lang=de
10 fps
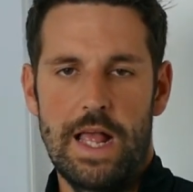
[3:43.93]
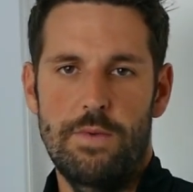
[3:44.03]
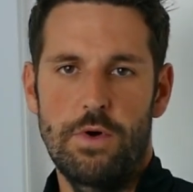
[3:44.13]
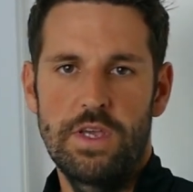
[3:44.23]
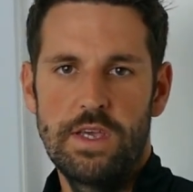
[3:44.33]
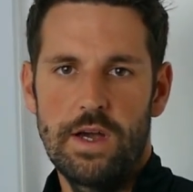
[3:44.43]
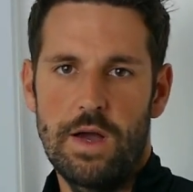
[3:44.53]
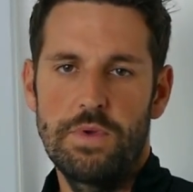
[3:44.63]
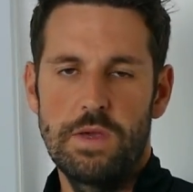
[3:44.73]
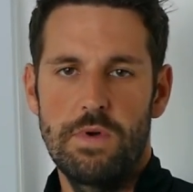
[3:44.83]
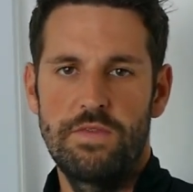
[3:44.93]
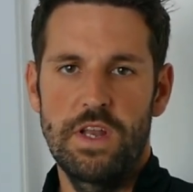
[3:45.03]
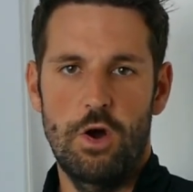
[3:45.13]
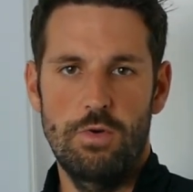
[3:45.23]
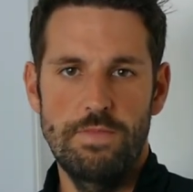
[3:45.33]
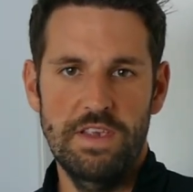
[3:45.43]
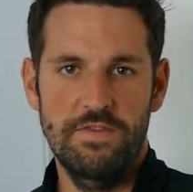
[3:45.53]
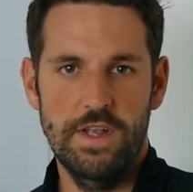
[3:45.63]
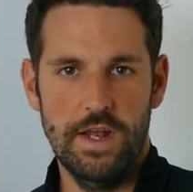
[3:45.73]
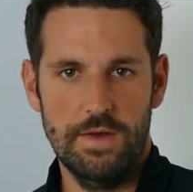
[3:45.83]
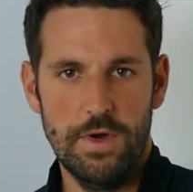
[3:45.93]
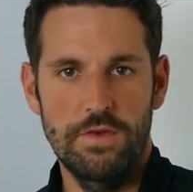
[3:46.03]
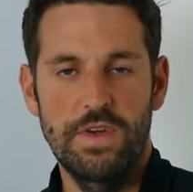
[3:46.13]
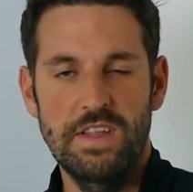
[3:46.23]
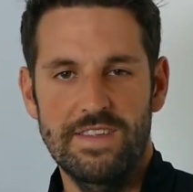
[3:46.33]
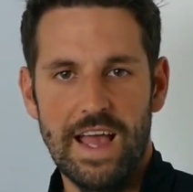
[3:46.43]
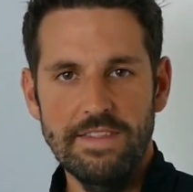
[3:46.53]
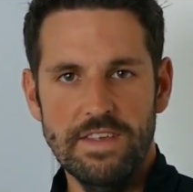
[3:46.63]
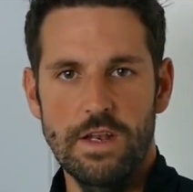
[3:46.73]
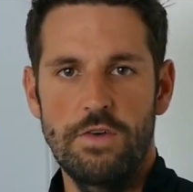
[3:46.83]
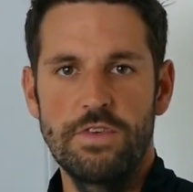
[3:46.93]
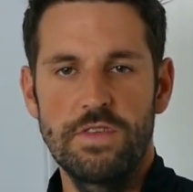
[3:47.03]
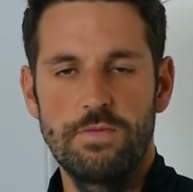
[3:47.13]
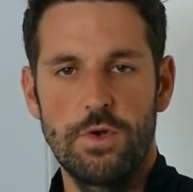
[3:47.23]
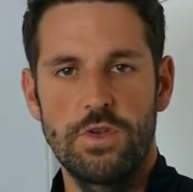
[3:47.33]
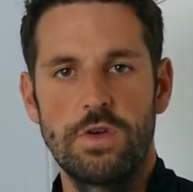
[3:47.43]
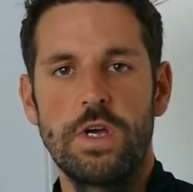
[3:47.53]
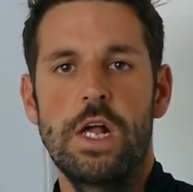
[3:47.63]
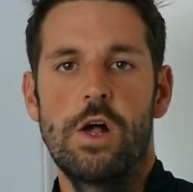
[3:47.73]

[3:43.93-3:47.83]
aber auch hier habe ich immer wieder auch Messfehler dabei und wenn ich es ganz genau wissen möchte